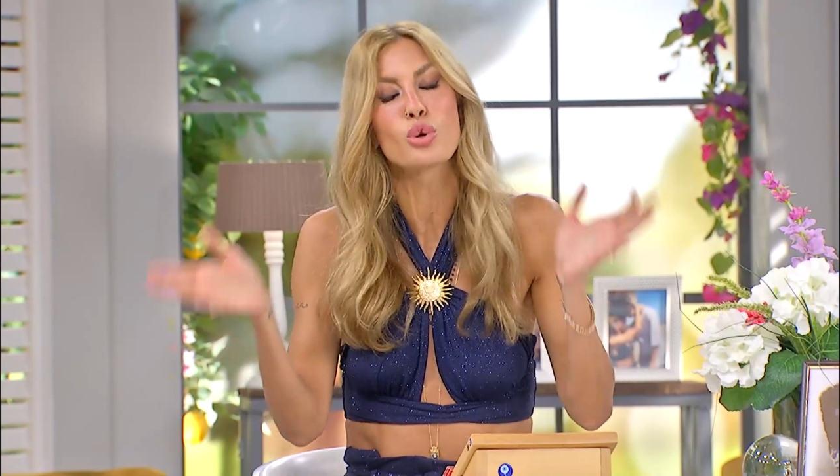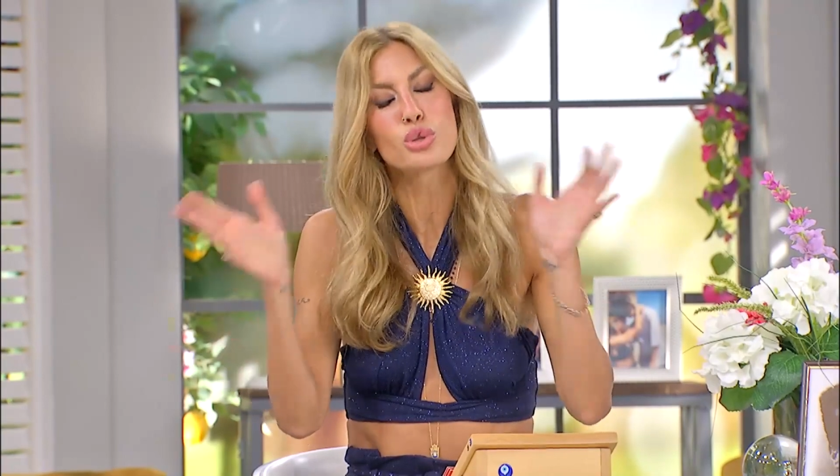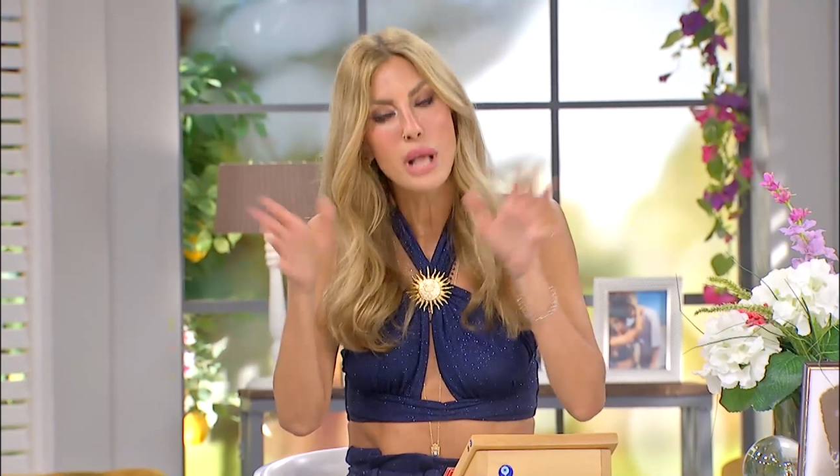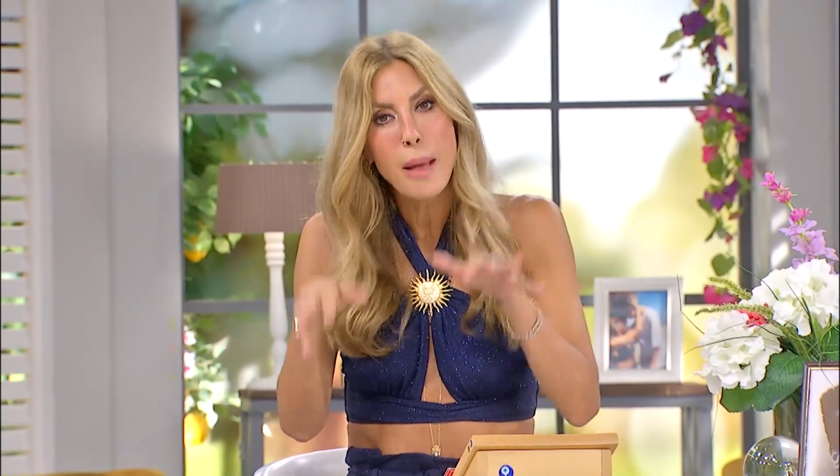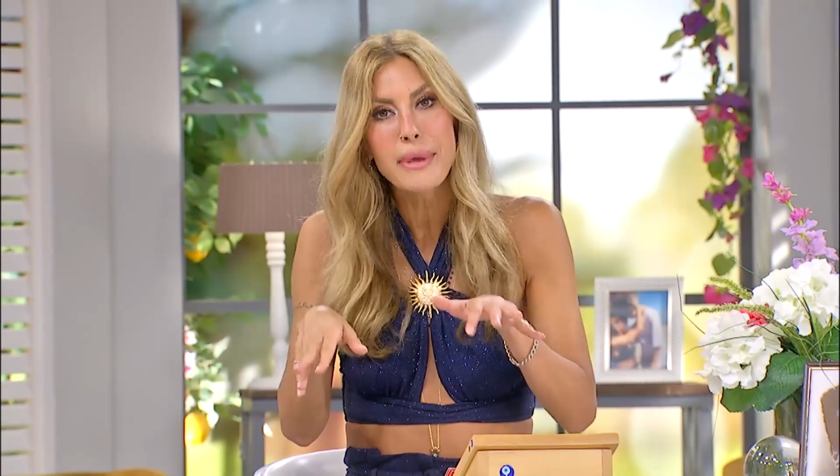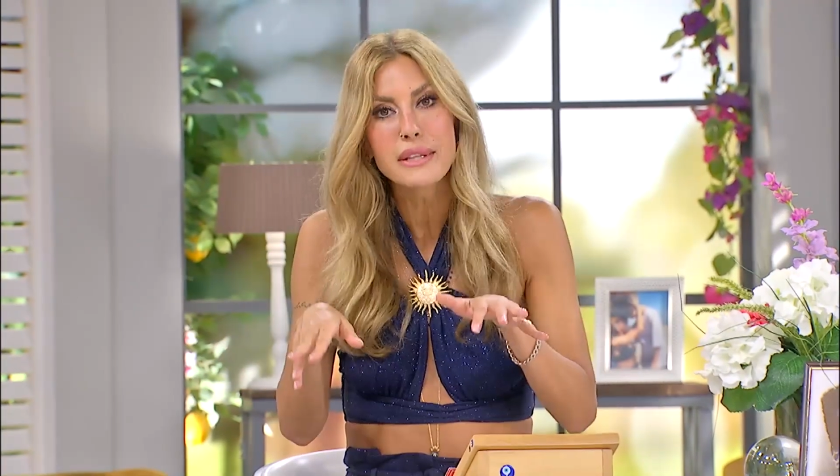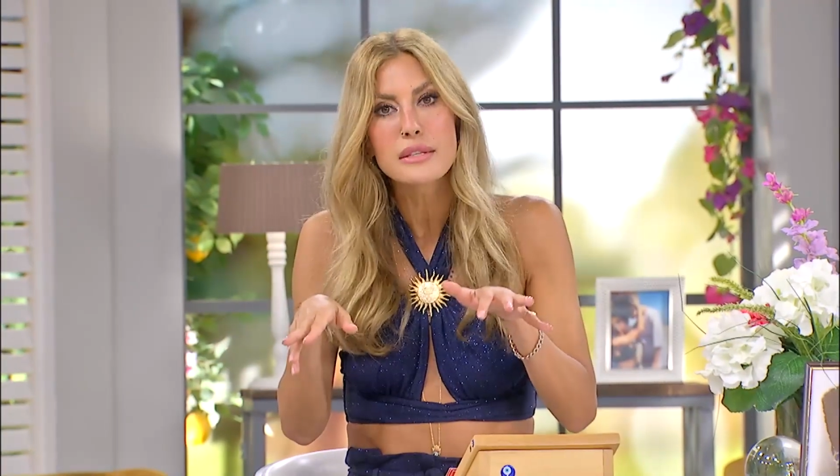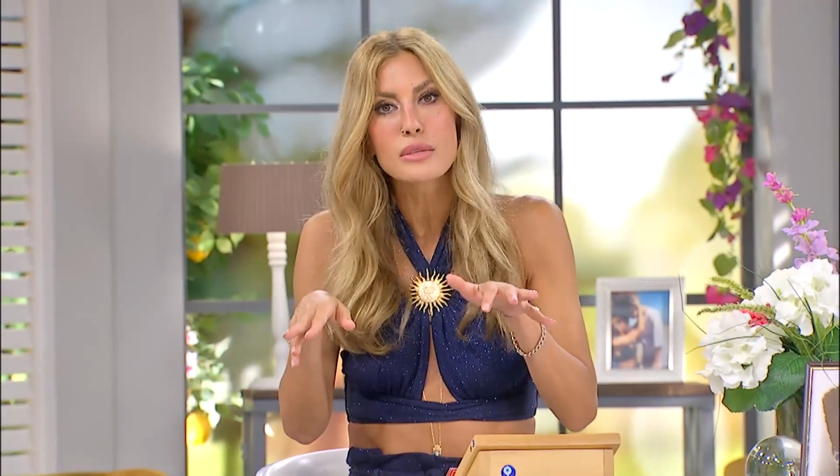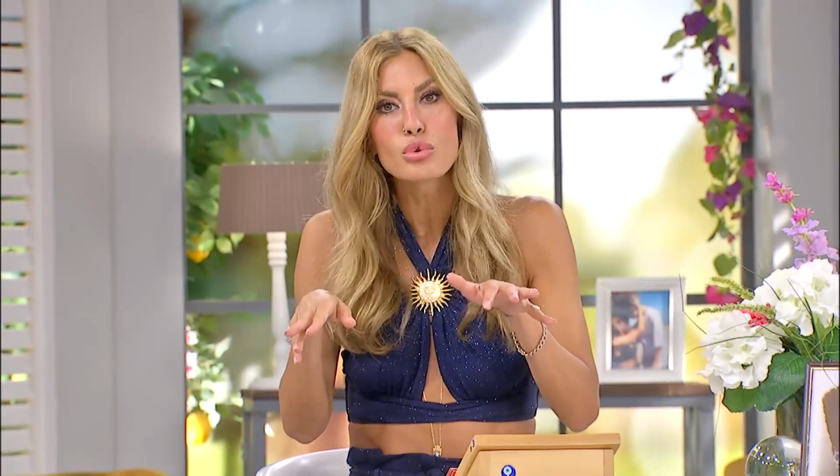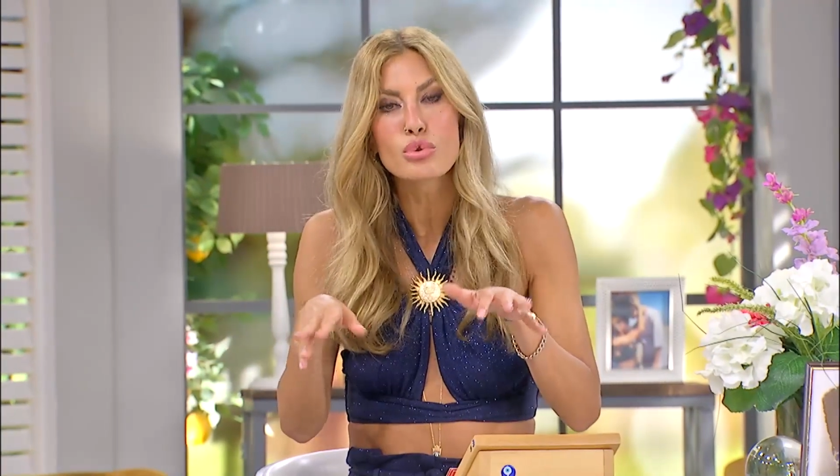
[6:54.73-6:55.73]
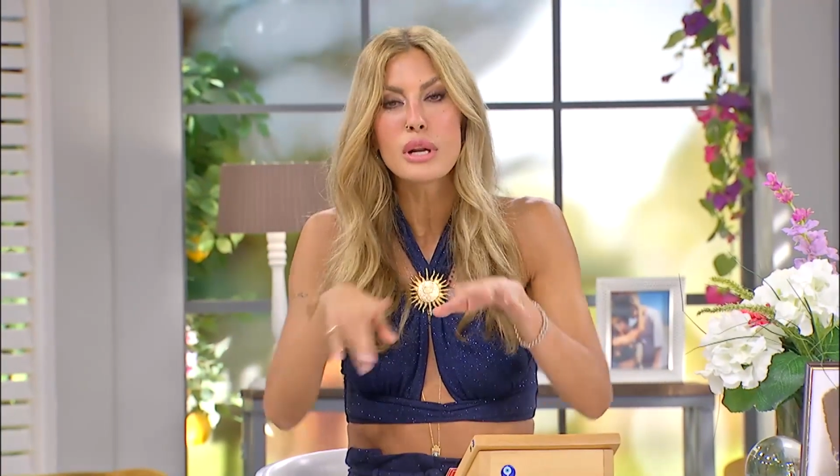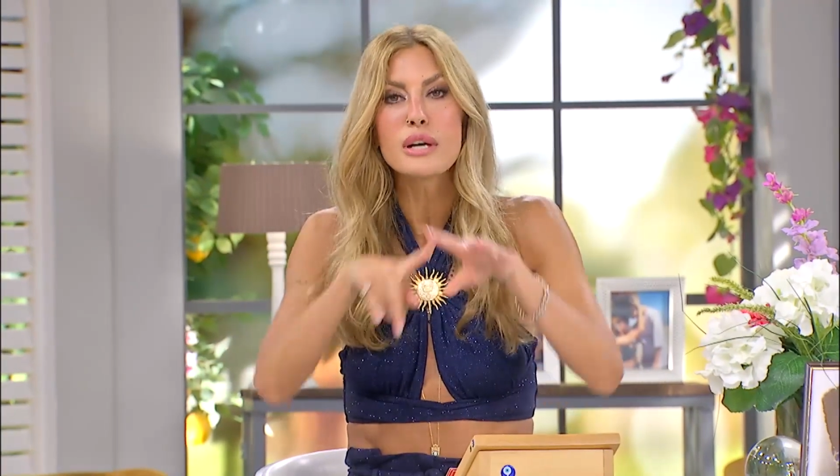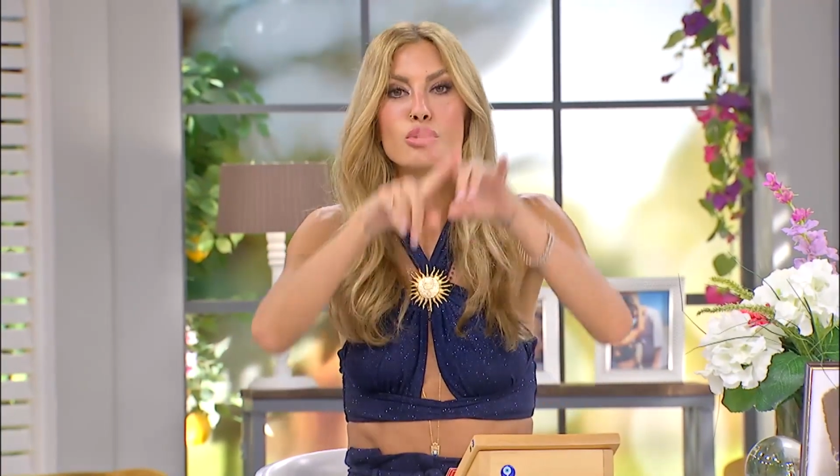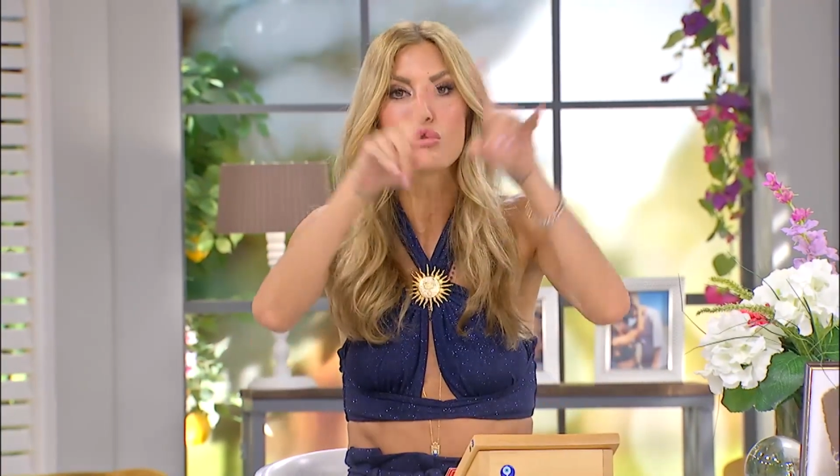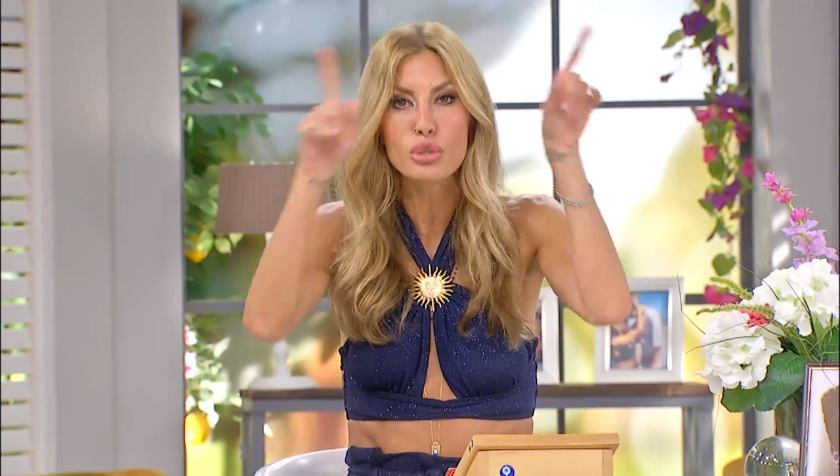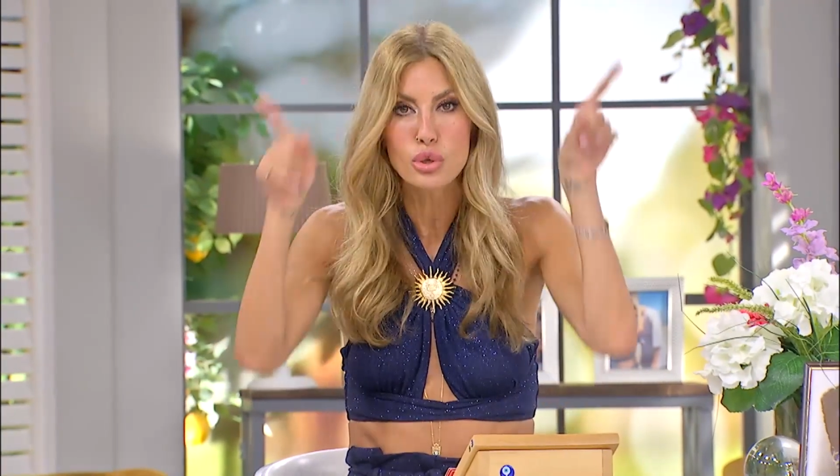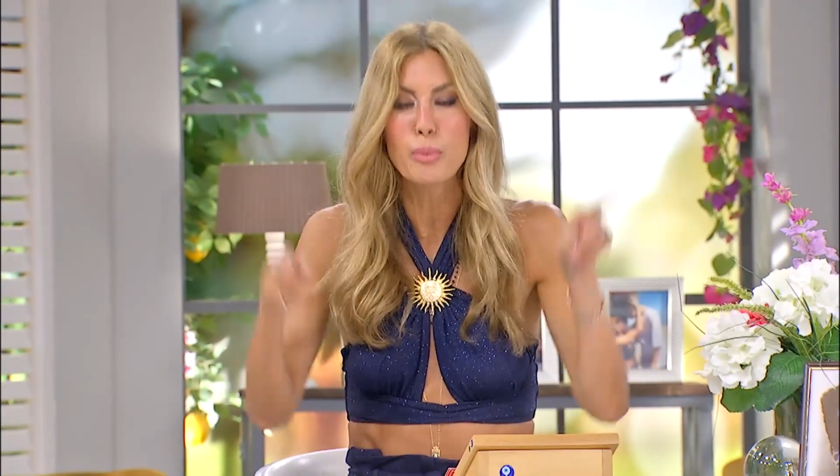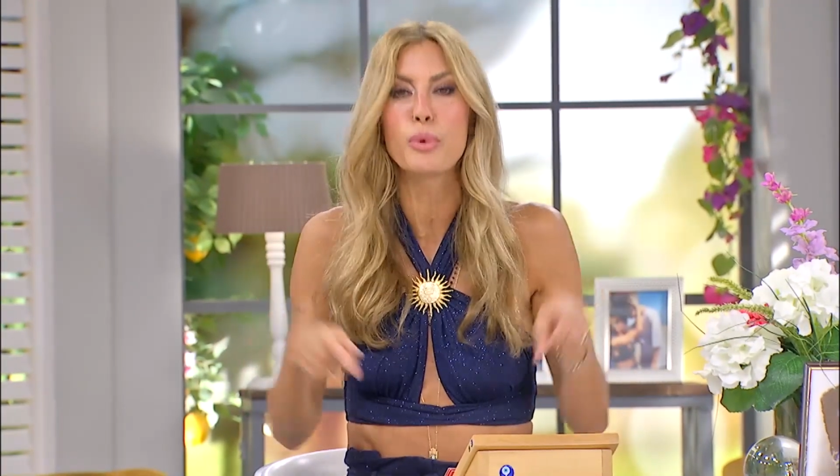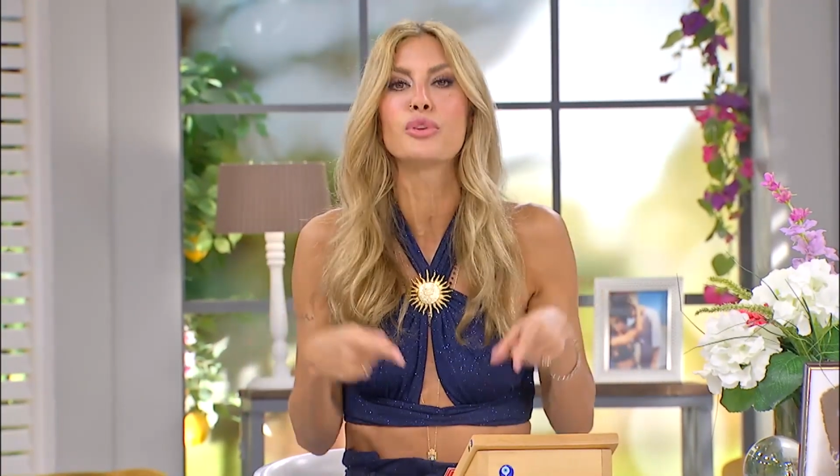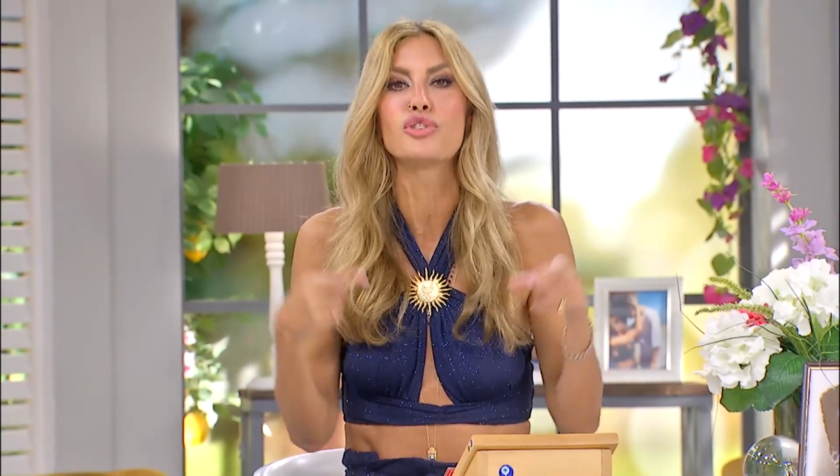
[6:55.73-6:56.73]
sosyal medya sorusuyla az önceki
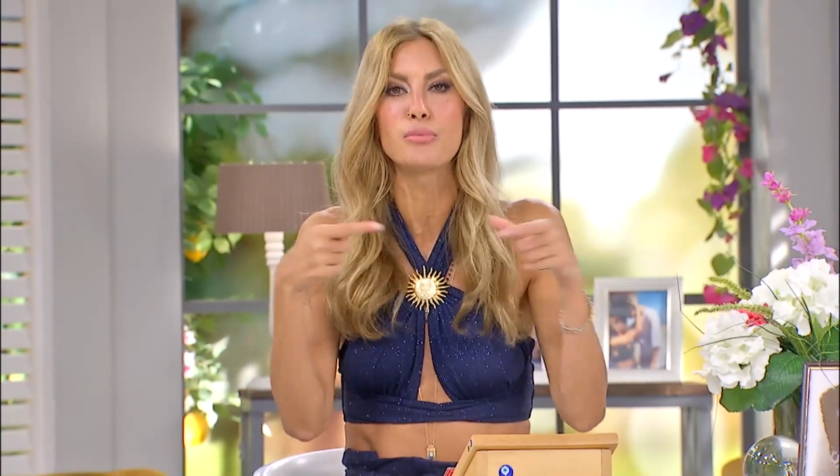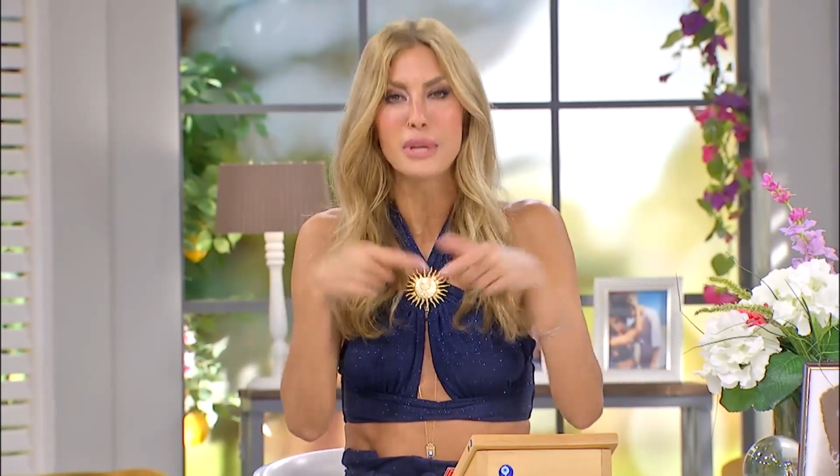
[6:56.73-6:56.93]
röportajı